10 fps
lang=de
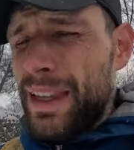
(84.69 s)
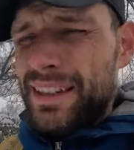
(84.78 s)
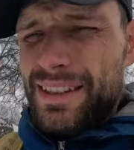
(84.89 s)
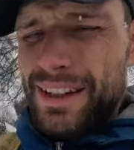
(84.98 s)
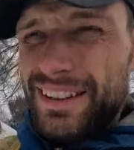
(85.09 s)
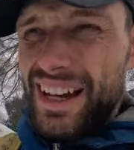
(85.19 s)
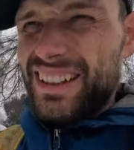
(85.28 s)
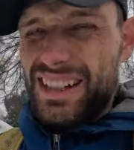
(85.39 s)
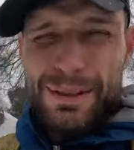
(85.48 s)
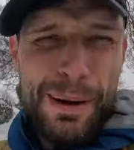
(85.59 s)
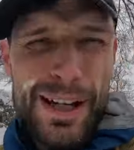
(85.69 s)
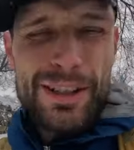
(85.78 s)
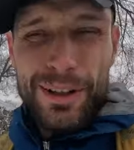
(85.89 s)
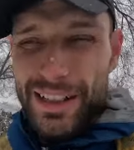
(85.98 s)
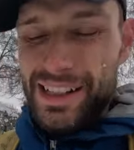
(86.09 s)
Deswegen dachte ich, mache ich
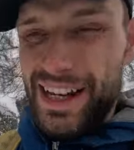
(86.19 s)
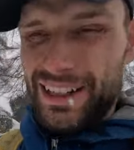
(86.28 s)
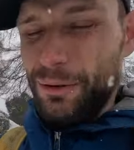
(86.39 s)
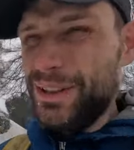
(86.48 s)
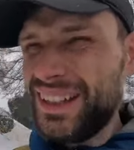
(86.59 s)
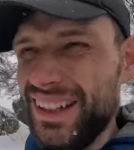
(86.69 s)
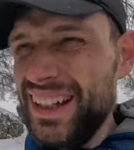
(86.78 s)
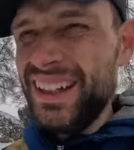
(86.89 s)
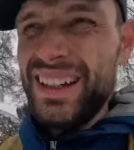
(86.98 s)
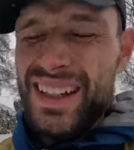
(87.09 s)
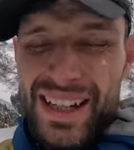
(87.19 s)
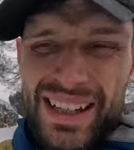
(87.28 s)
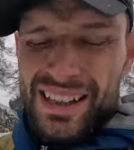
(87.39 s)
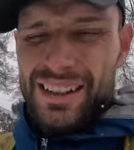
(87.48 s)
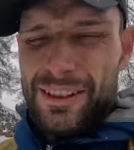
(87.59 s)
heute eine kleine Runde,
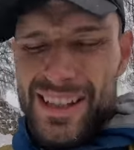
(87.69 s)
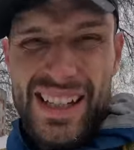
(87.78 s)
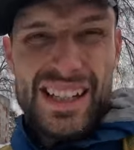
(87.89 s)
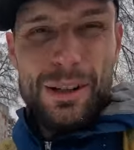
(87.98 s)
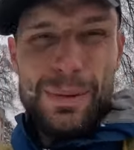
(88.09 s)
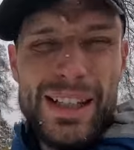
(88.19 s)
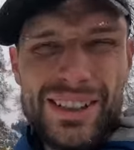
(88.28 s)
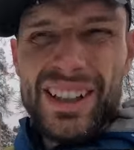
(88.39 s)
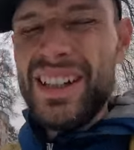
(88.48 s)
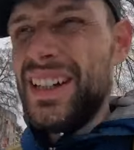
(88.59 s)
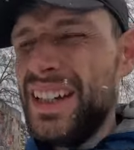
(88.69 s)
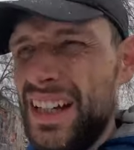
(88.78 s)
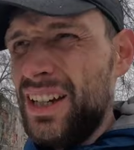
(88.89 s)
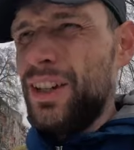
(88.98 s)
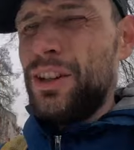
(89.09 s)
etwa 10 Kilometer,
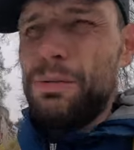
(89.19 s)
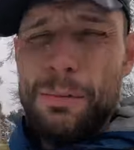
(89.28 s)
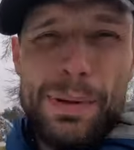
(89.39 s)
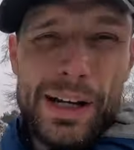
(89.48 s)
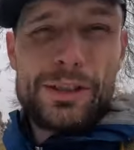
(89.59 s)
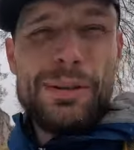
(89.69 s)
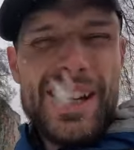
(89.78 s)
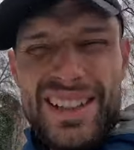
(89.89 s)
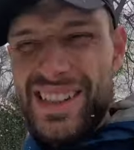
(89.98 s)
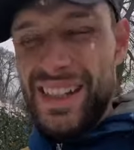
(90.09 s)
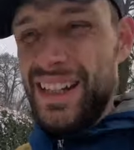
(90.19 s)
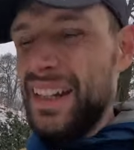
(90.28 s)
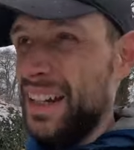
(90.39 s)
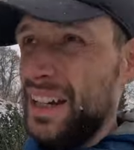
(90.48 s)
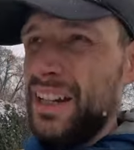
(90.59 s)
über ein paar Trails,
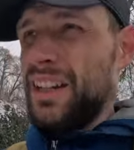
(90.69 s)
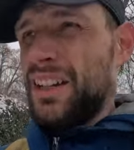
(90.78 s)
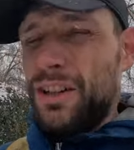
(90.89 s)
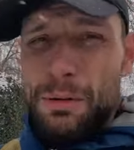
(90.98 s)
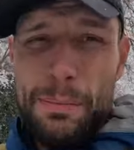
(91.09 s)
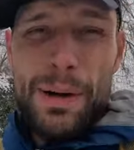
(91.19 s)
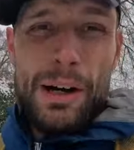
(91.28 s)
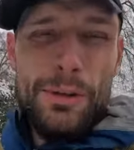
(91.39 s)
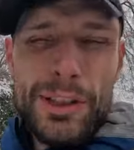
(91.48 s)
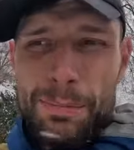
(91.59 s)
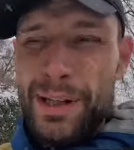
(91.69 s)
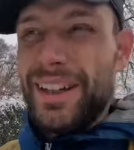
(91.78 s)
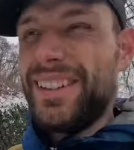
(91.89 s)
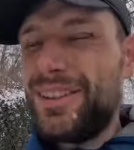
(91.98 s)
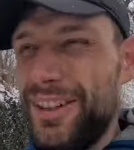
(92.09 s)
über ein paar
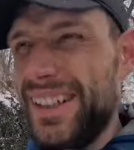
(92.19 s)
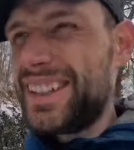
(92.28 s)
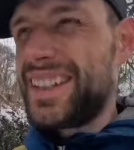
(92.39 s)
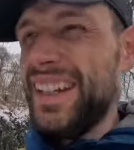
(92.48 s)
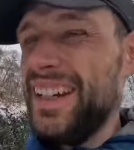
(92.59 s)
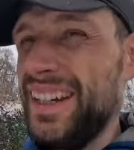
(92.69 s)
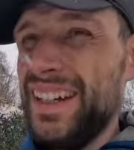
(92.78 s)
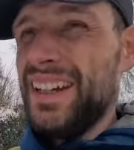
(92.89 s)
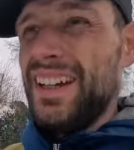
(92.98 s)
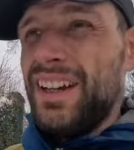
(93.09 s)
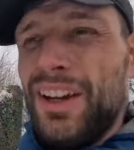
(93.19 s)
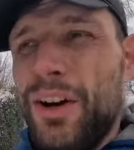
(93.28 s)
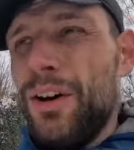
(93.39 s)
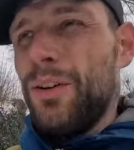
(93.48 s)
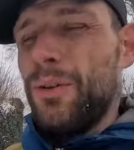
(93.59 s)
ungeplante Trails
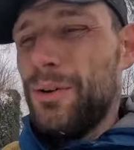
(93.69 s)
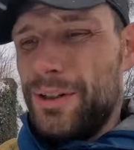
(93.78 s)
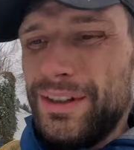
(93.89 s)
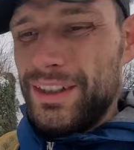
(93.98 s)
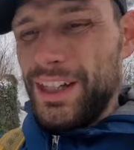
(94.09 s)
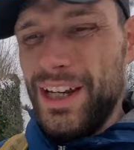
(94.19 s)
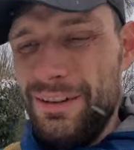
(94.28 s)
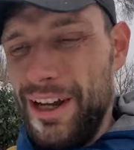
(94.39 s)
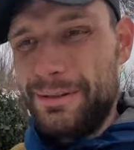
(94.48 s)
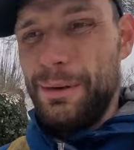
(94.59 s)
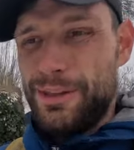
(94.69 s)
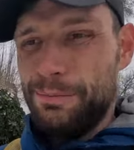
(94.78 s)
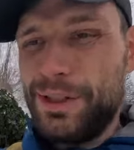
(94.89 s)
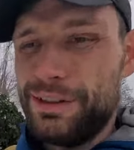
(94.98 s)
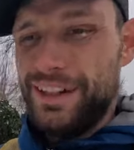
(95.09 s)
und werde mal so ein
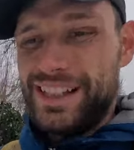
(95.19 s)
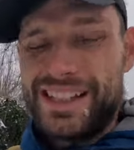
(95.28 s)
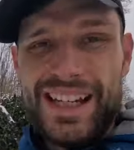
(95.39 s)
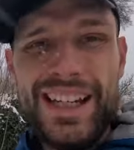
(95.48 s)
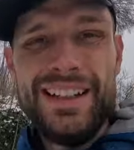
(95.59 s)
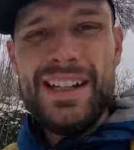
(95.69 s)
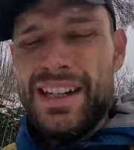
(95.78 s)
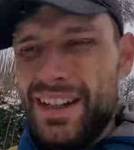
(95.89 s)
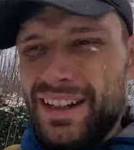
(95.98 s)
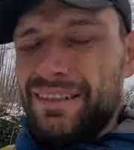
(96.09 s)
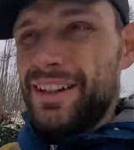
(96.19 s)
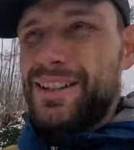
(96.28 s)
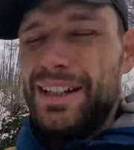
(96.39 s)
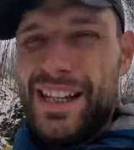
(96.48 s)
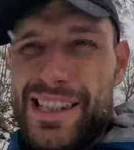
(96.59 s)
bisschen was erzählen, was
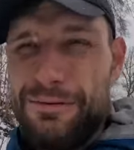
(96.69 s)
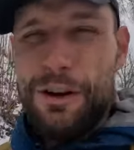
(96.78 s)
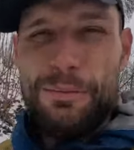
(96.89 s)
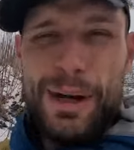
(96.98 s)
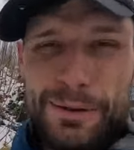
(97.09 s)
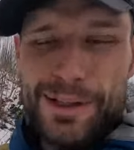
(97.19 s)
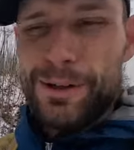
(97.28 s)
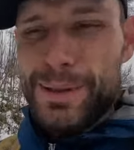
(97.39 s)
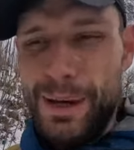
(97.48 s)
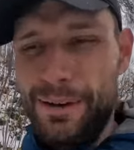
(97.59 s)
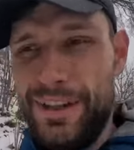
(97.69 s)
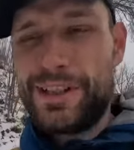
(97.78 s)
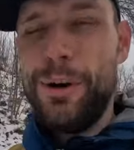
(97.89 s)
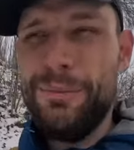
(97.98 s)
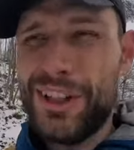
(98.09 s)
in den letzten Wochen bei uns los war, und was
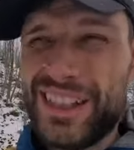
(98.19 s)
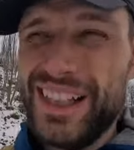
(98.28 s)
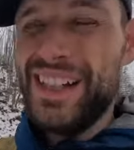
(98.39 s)
kommen wird